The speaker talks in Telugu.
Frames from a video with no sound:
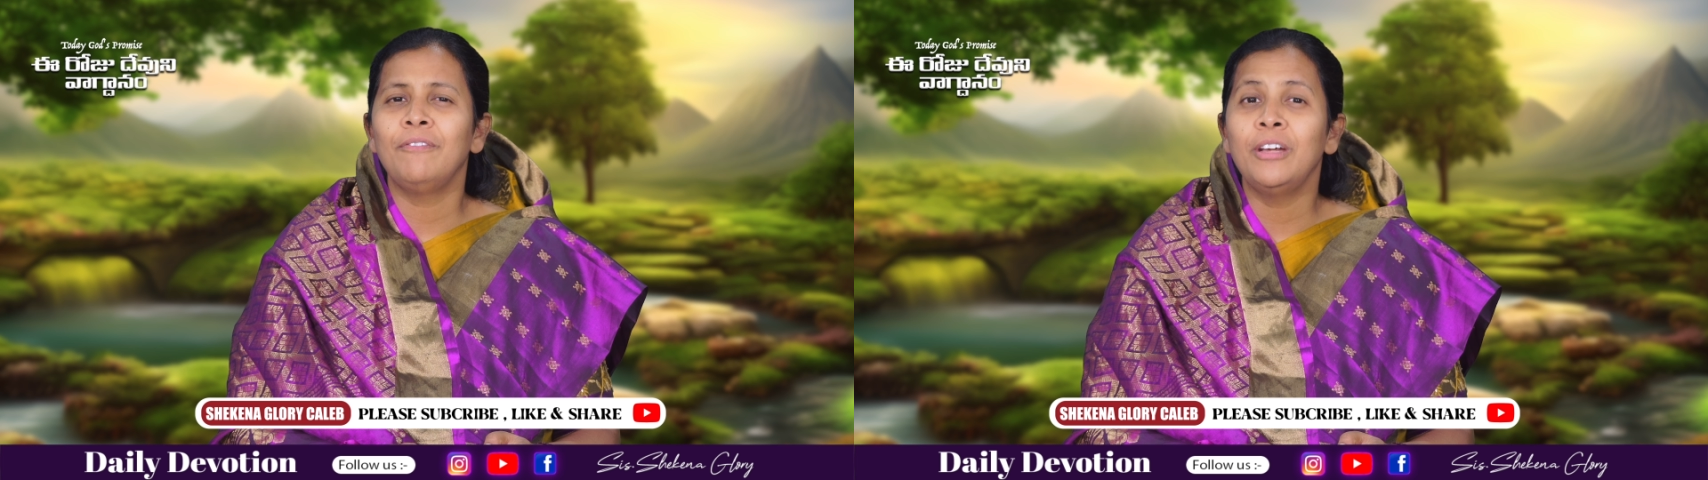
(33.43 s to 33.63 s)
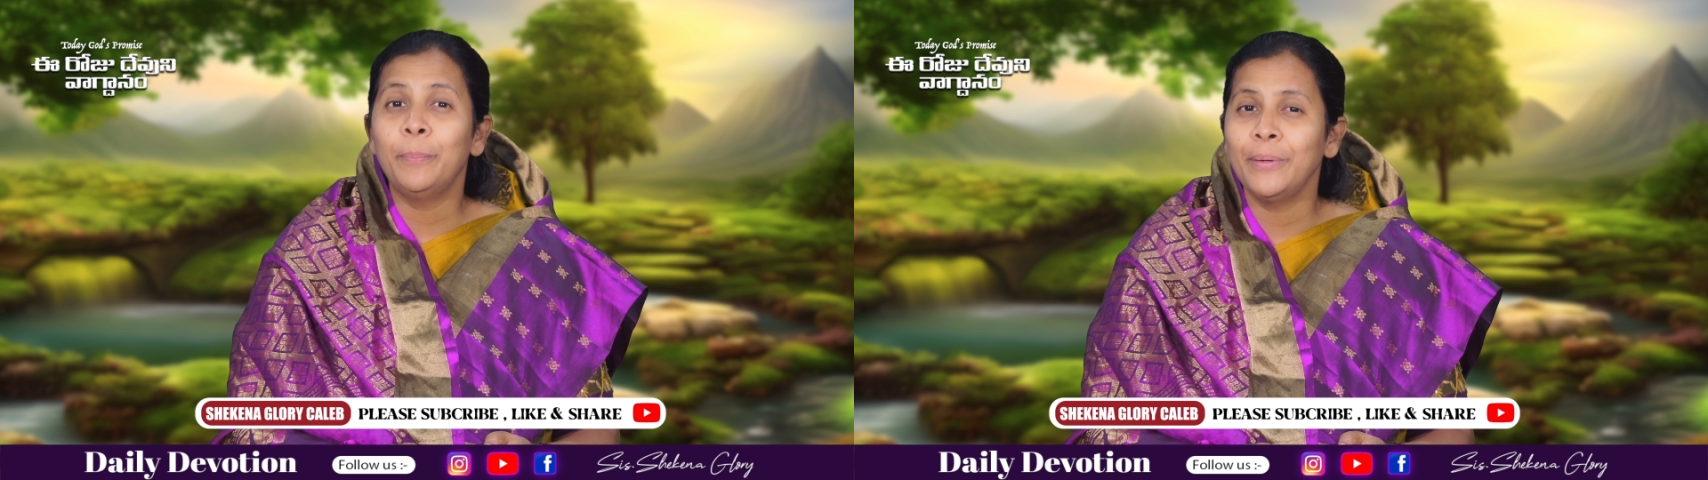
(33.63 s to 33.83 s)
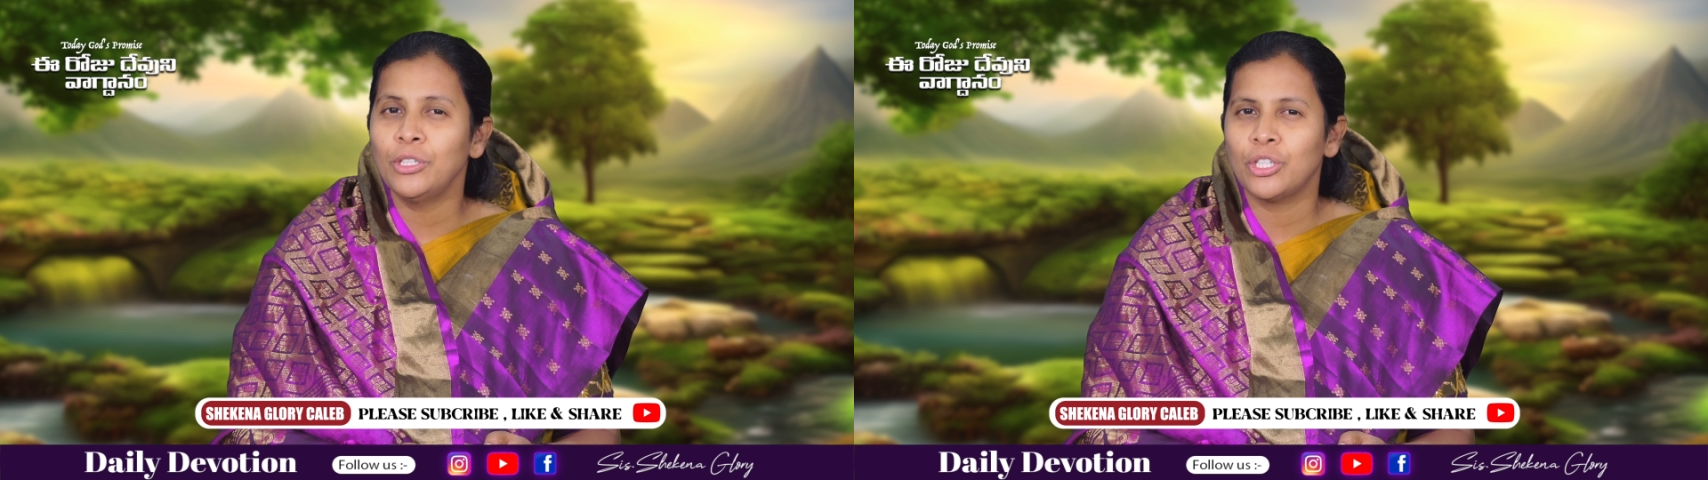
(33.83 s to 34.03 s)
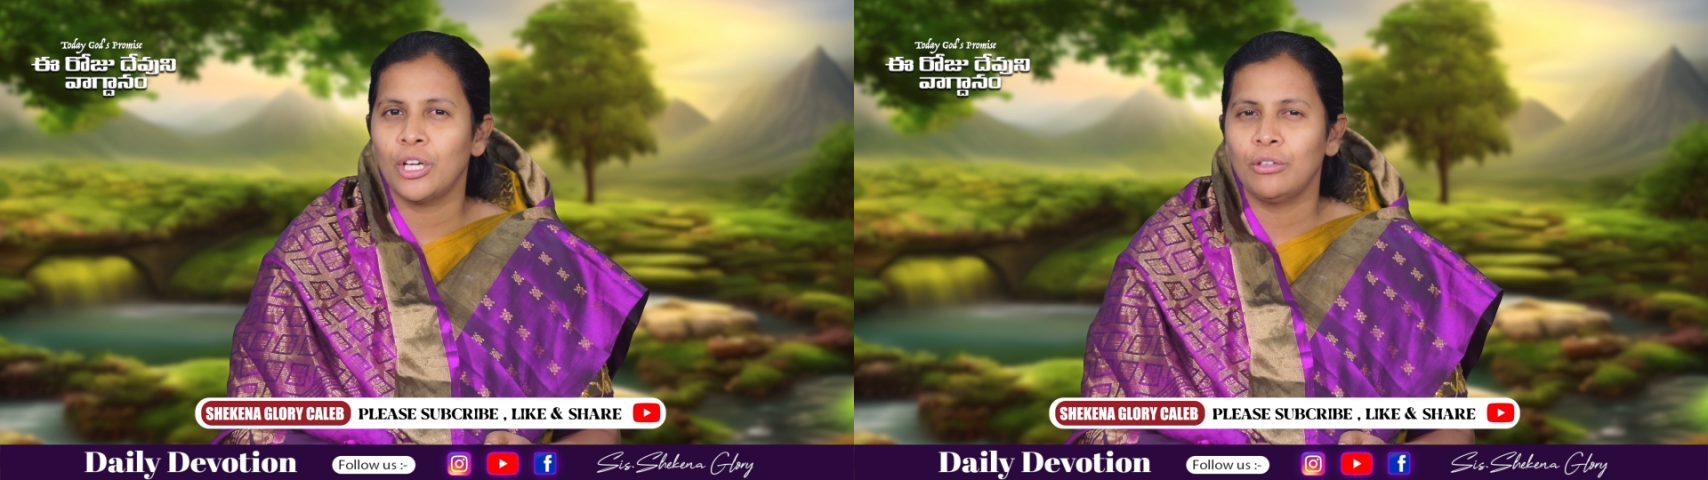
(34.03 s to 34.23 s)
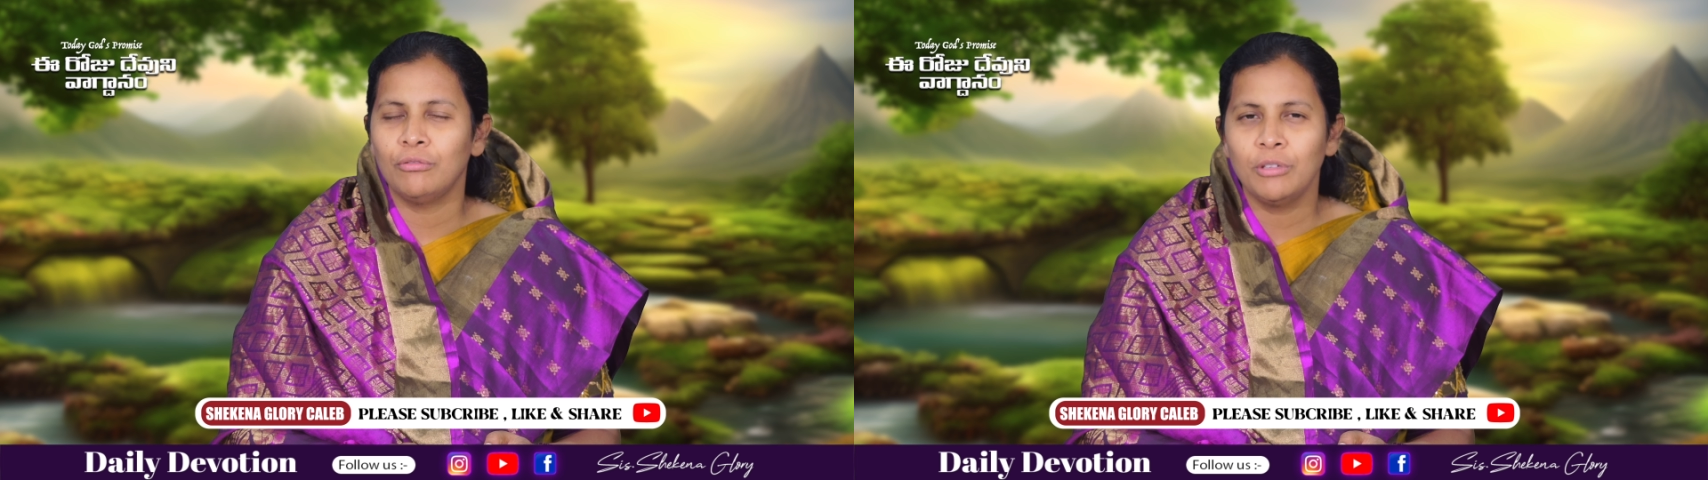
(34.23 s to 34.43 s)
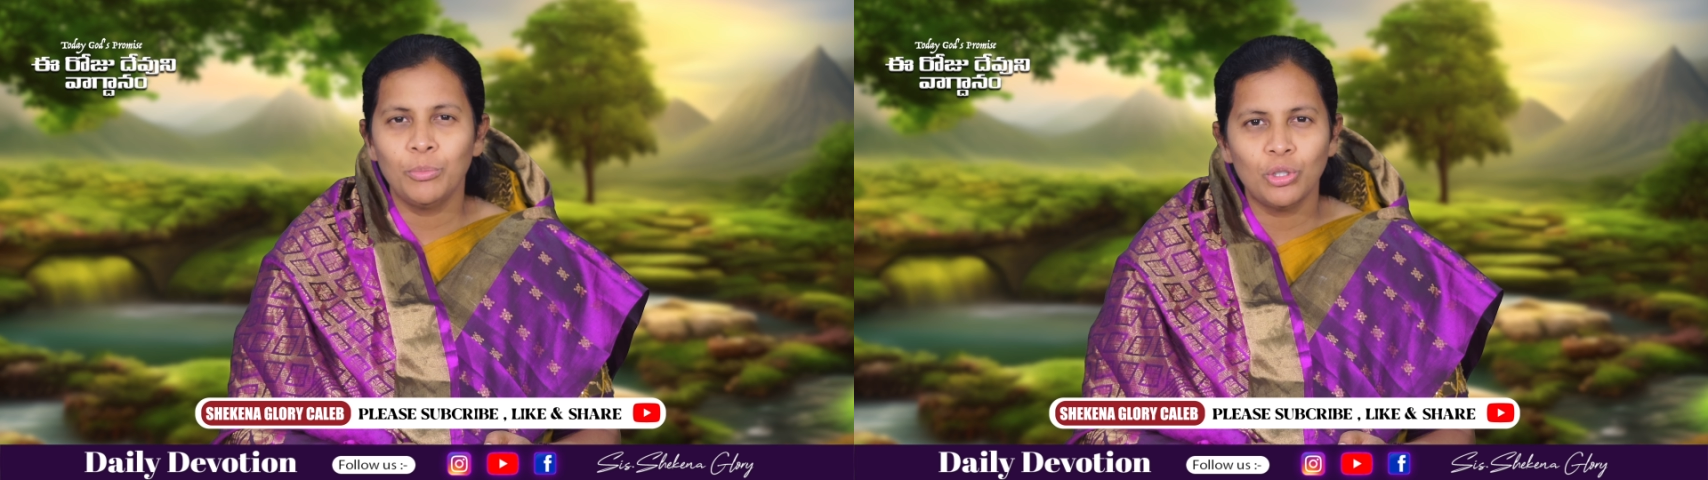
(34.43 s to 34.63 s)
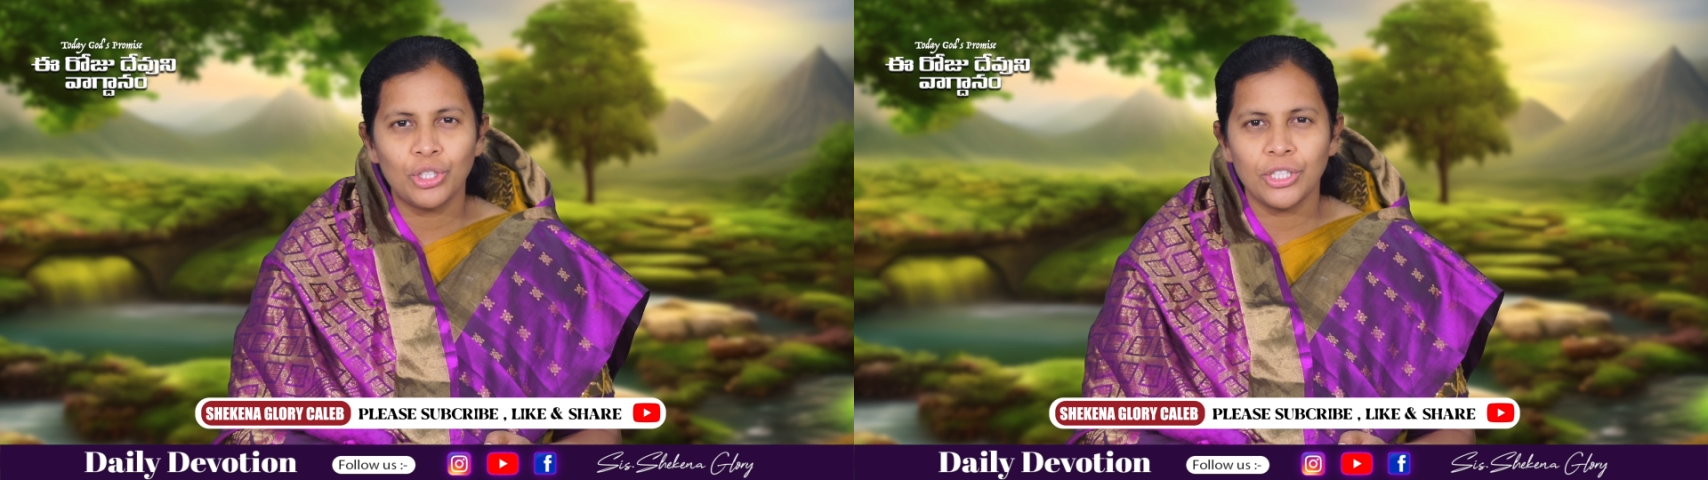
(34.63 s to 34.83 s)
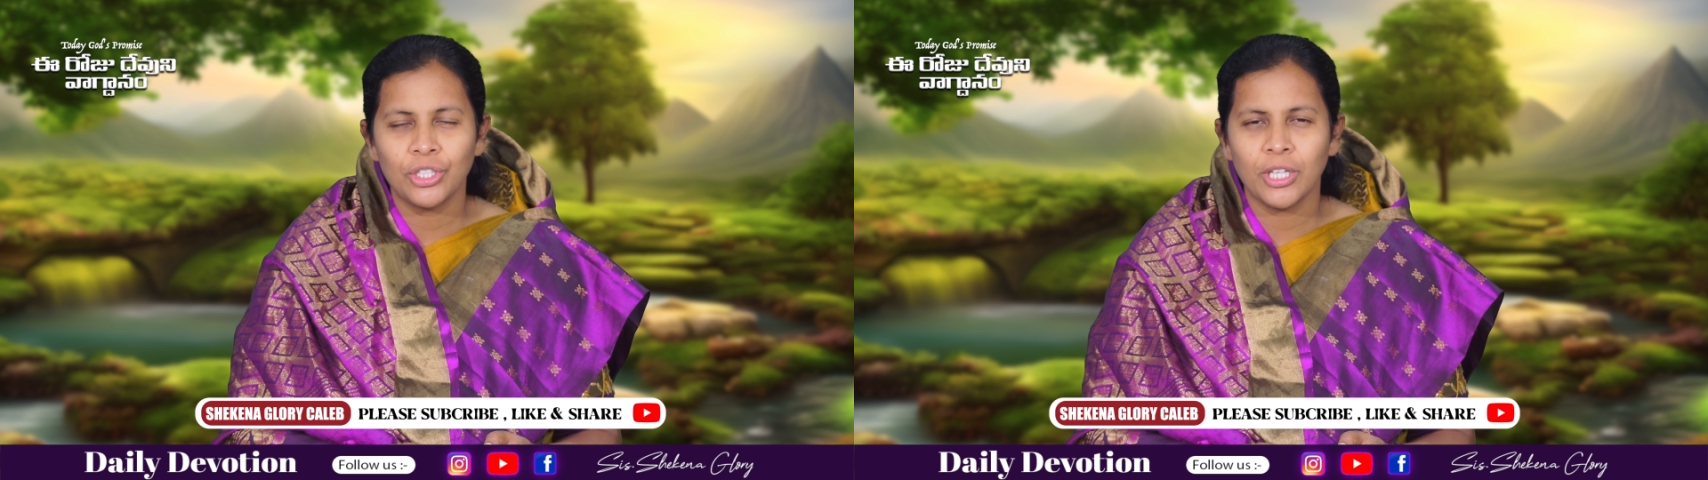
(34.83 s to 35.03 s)
విడిపించాను
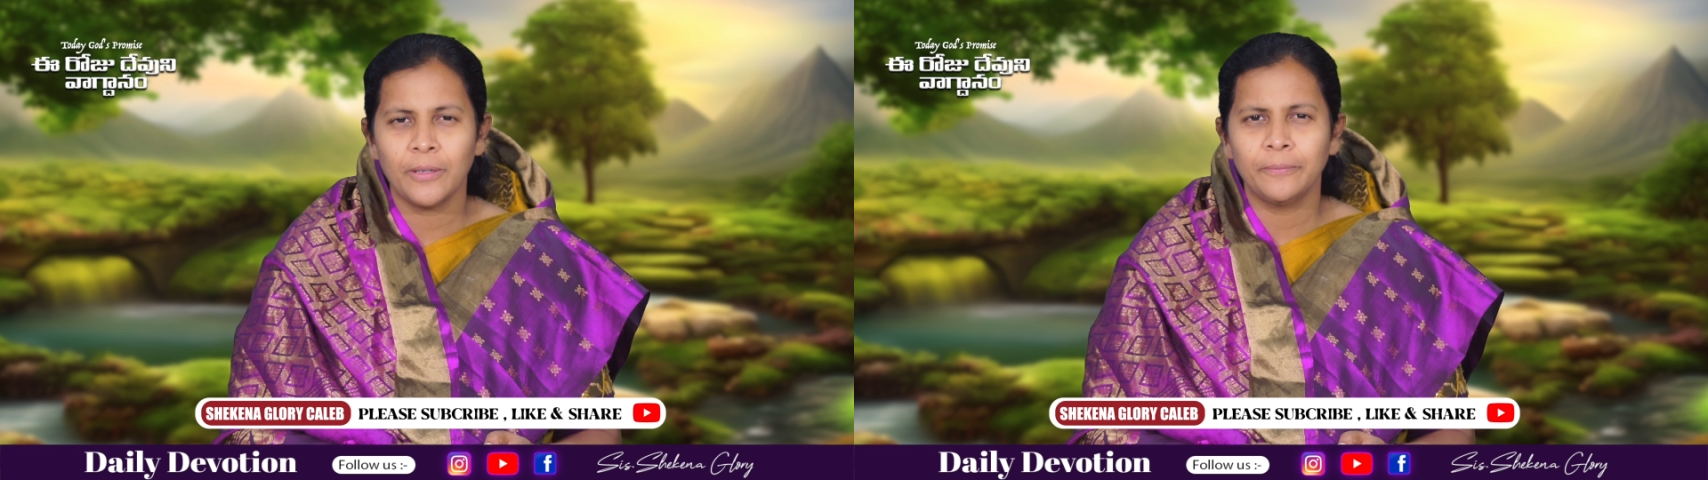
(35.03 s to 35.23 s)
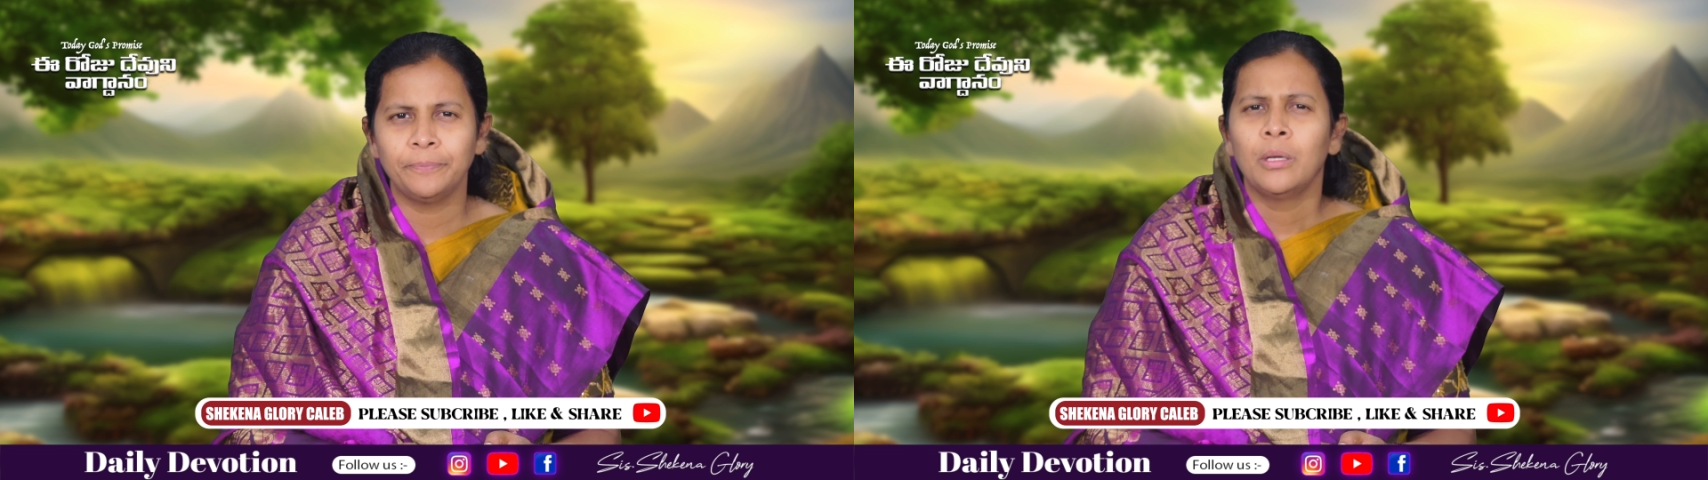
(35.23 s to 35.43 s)
విమోచించాను